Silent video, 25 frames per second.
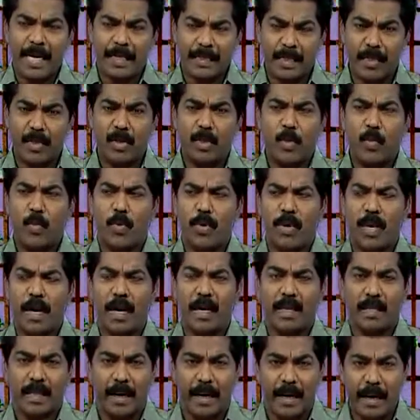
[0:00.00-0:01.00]
கசந்து
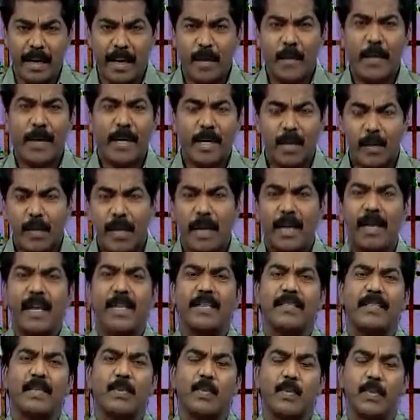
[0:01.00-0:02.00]
போனார்கள் தண்ணீர் மட்டுமல்ல
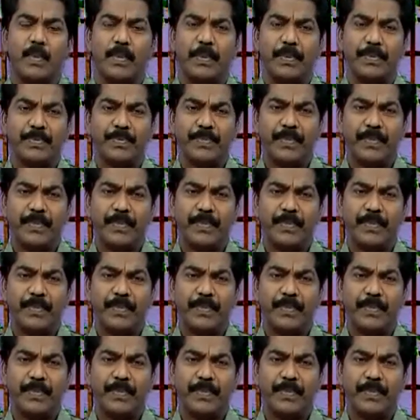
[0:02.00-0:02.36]
கசப்பு